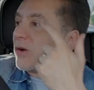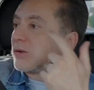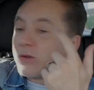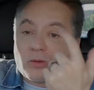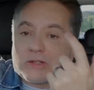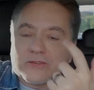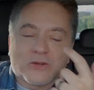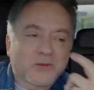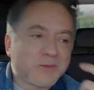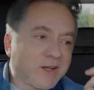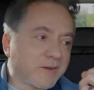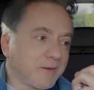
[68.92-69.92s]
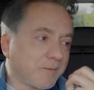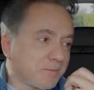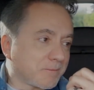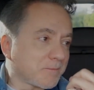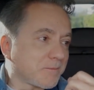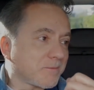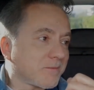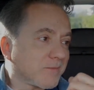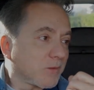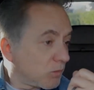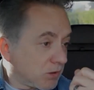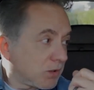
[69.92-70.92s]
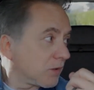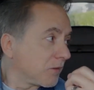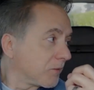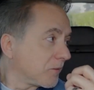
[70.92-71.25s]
صوت انه صوت مين هيدا؟ والله